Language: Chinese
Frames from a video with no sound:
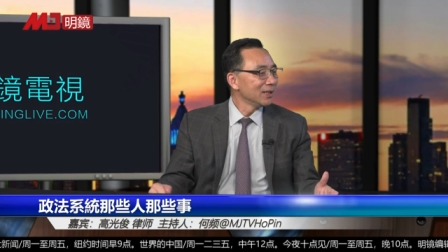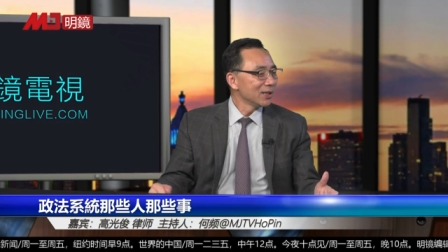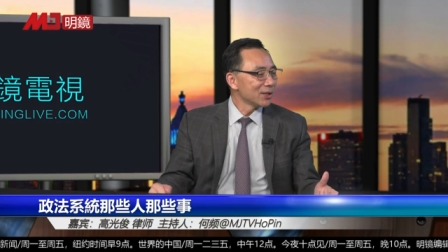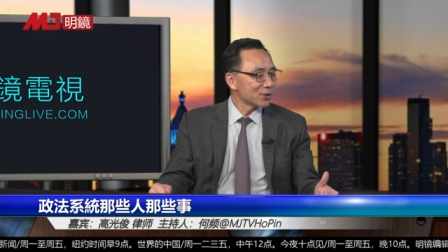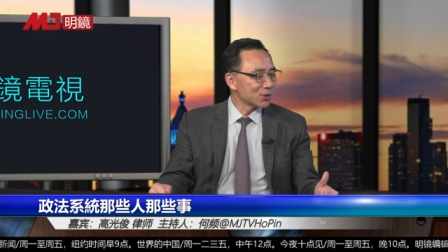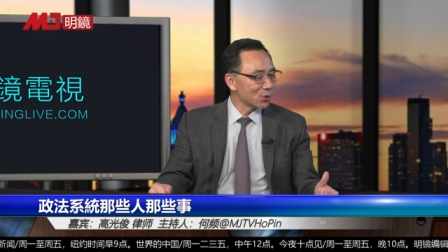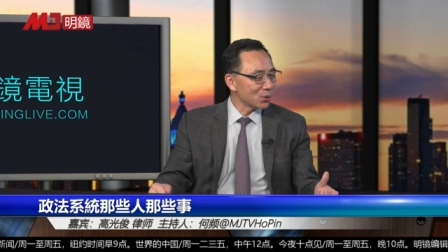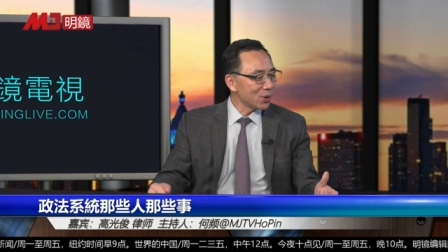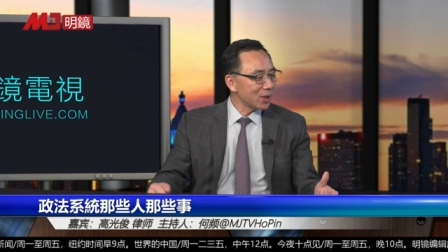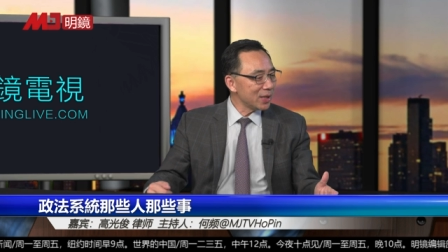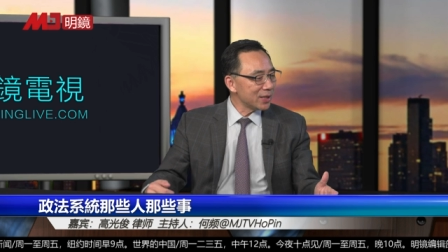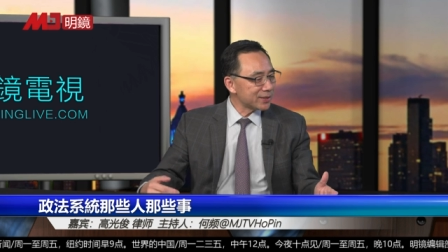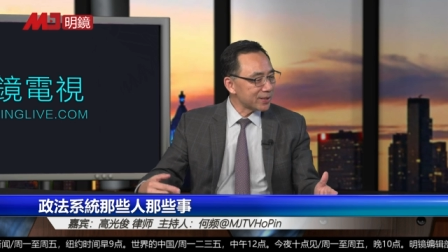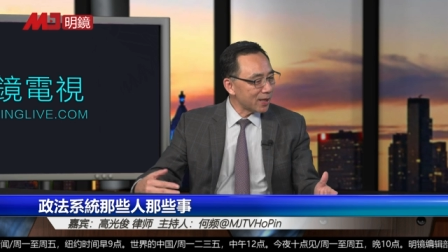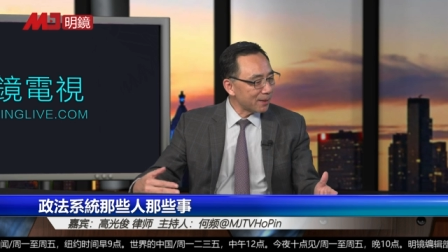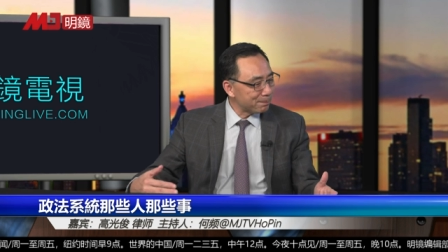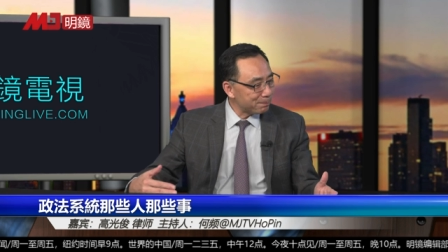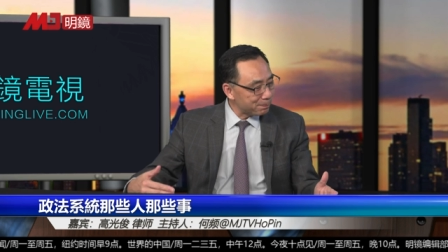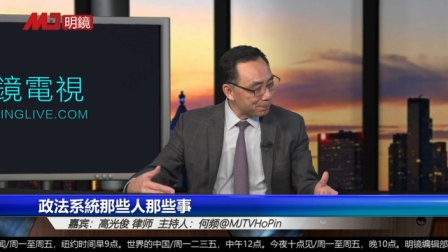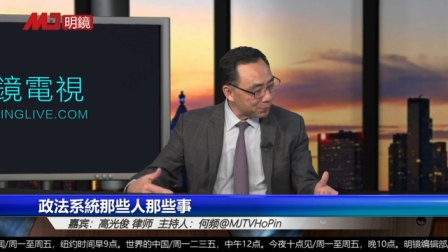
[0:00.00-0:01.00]
所以
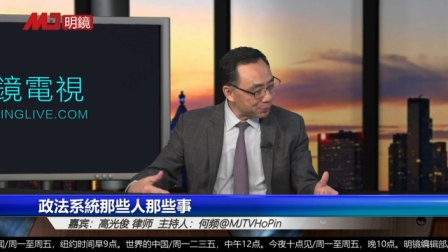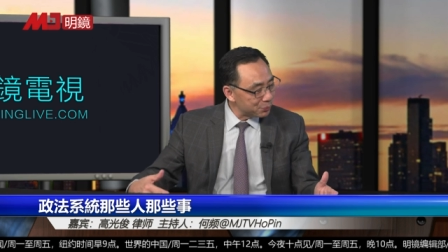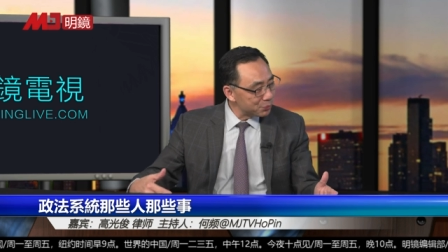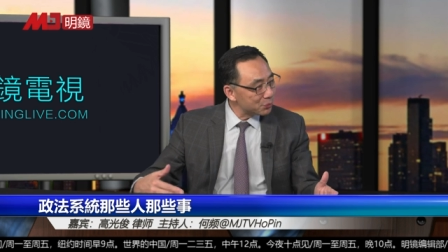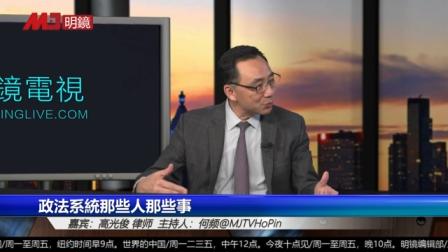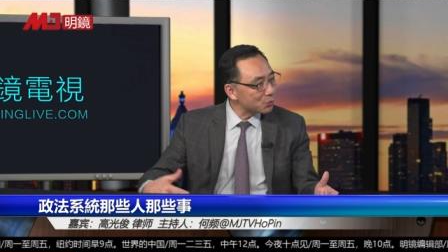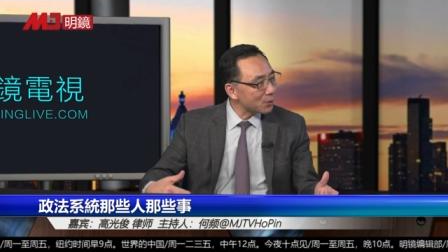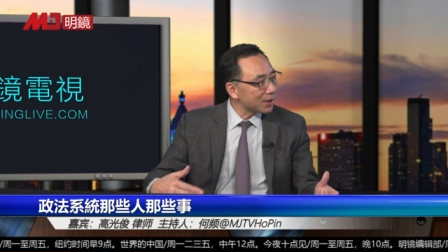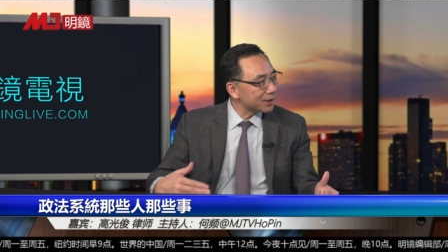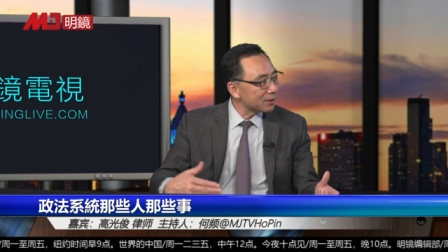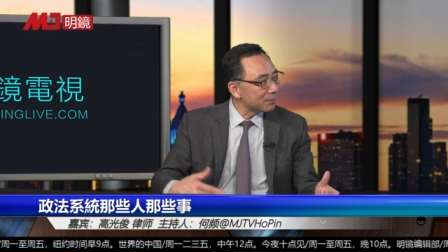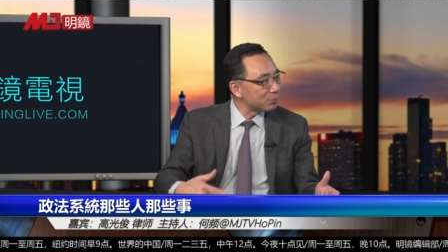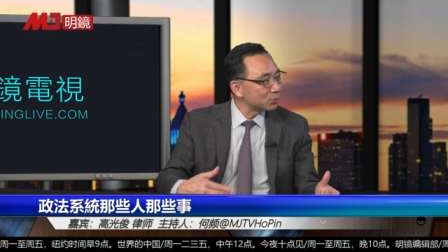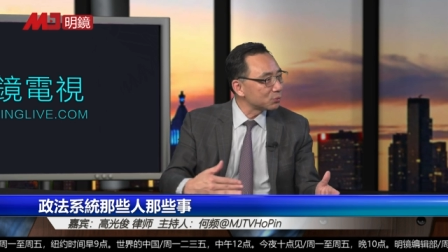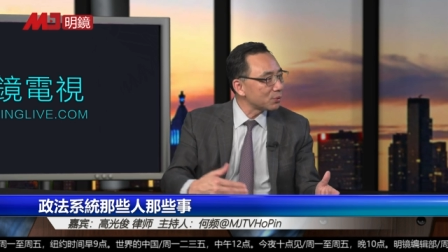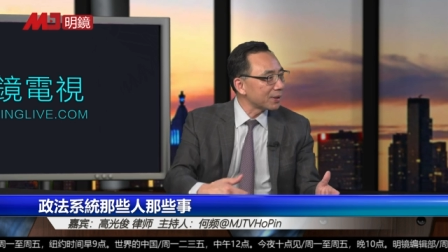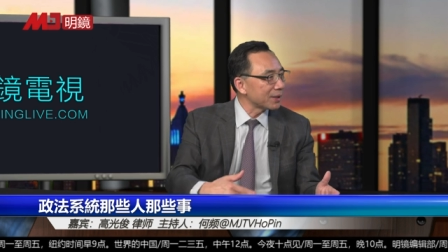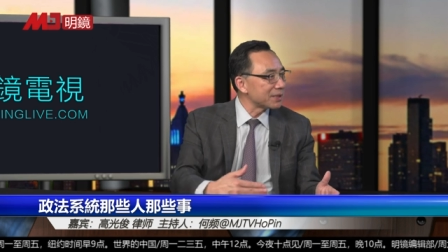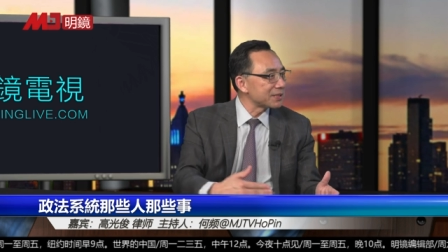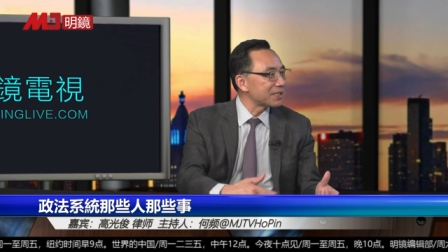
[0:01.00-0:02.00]
在不断
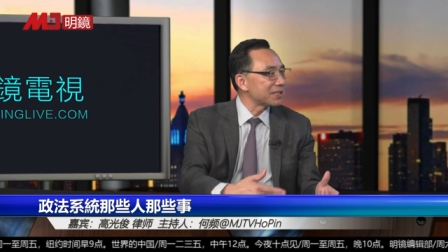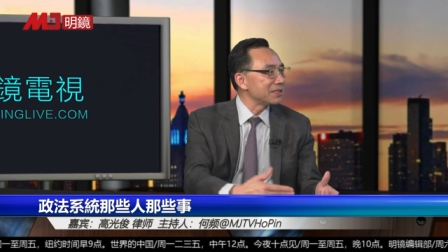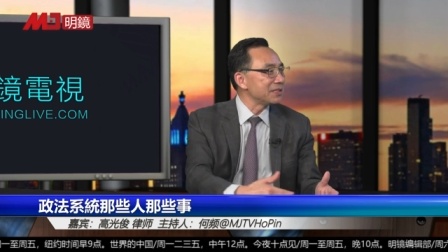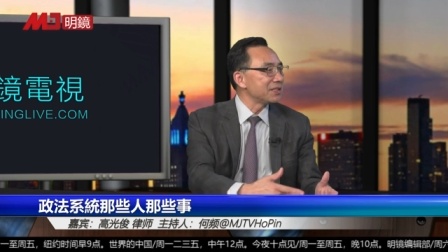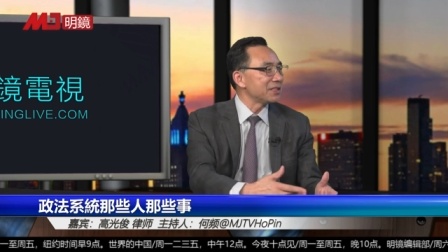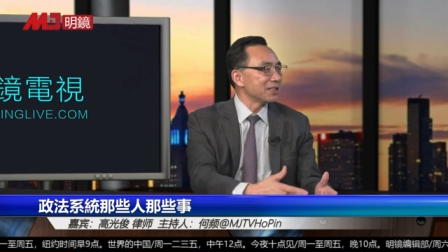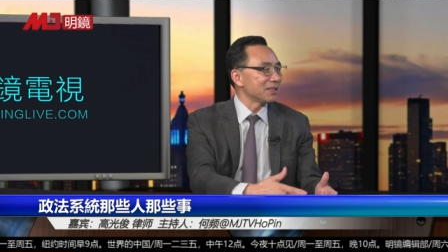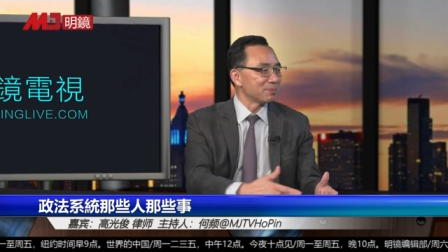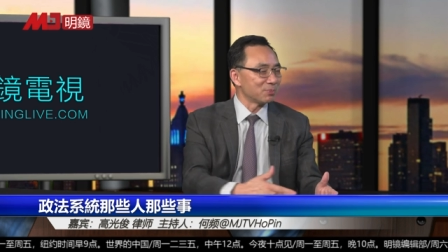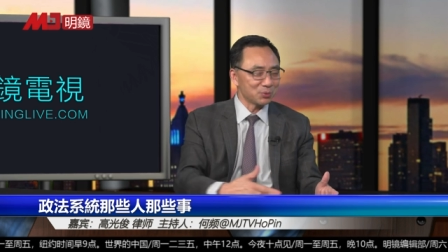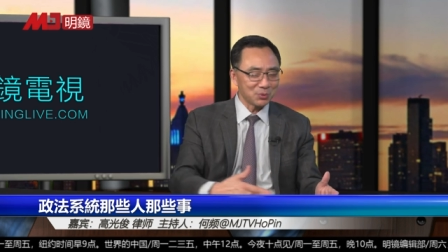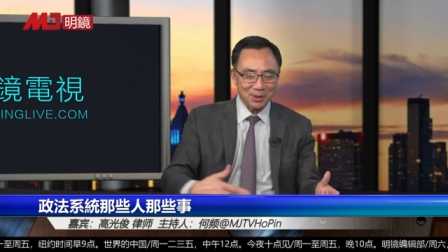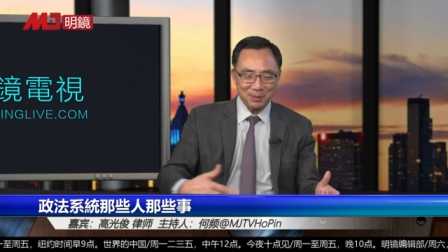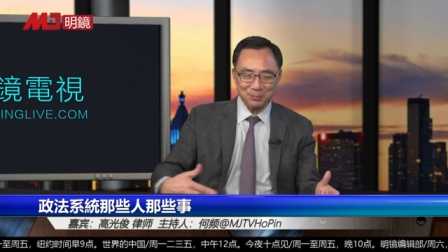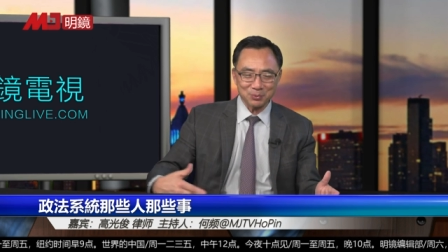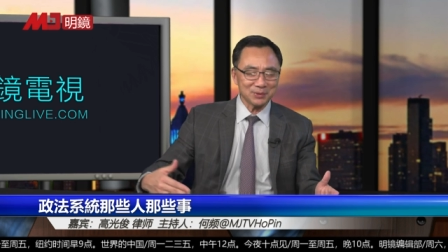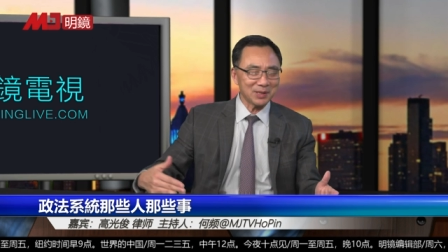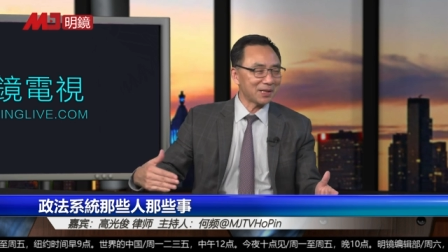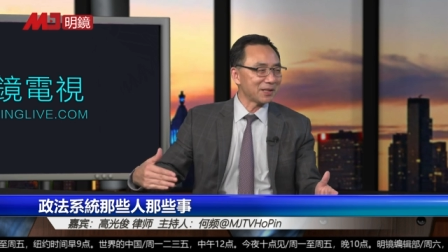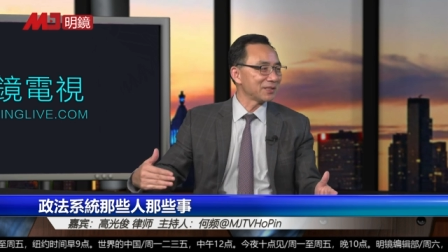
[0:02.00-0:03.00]
的清洗，不断
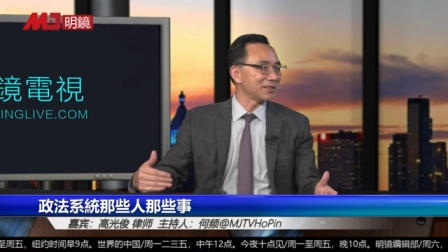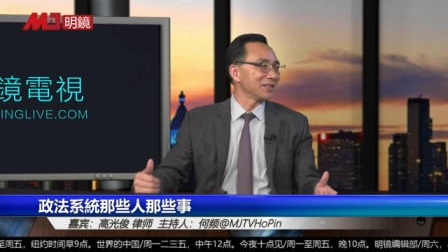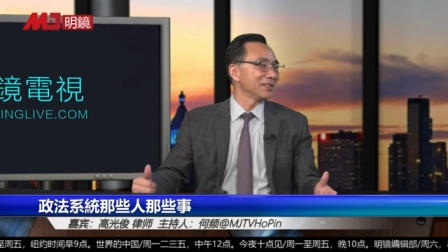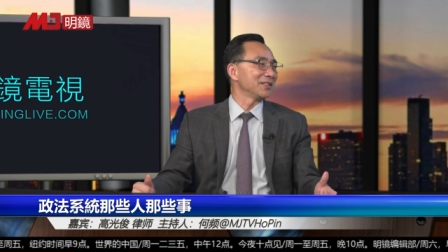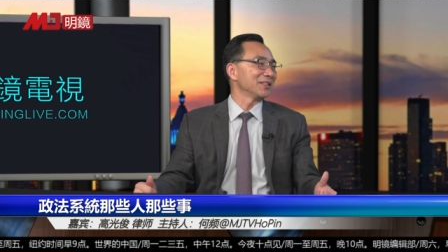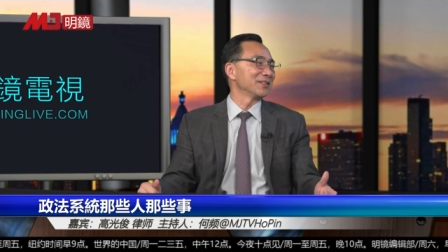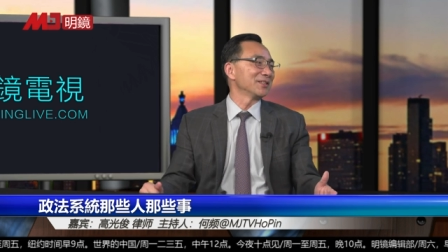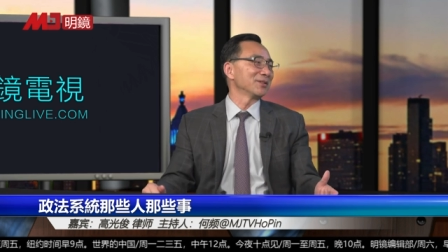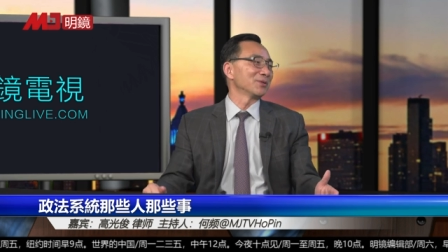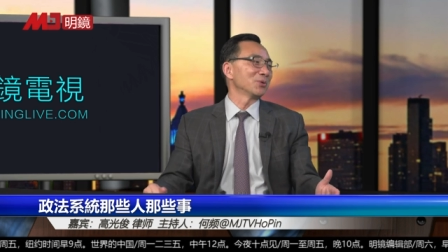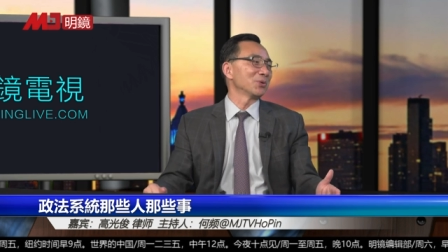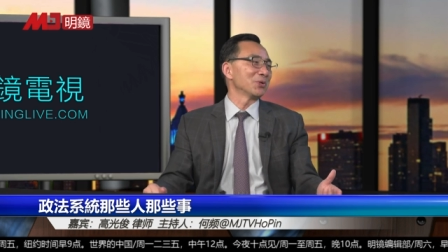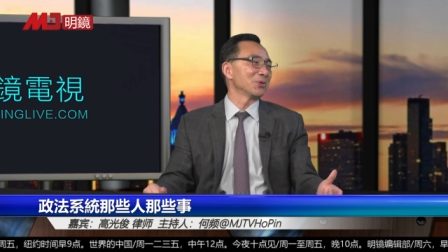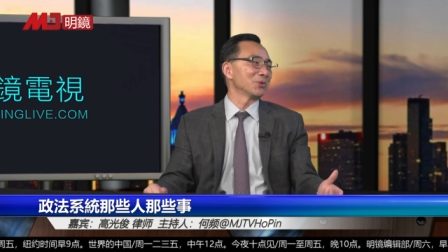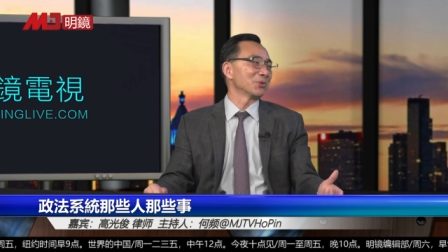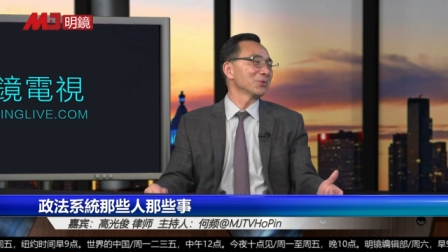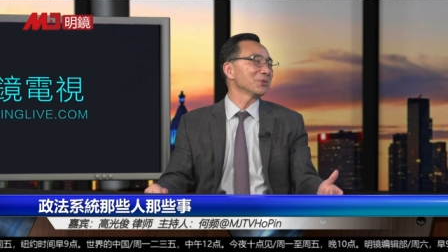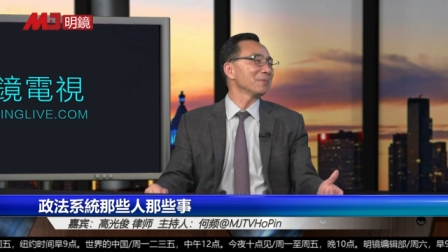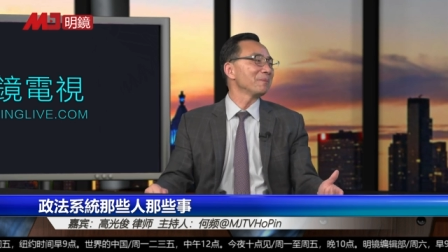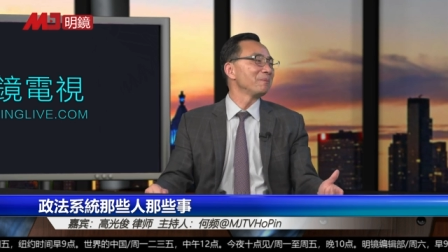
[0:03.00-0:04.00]
的清洗这个过程中，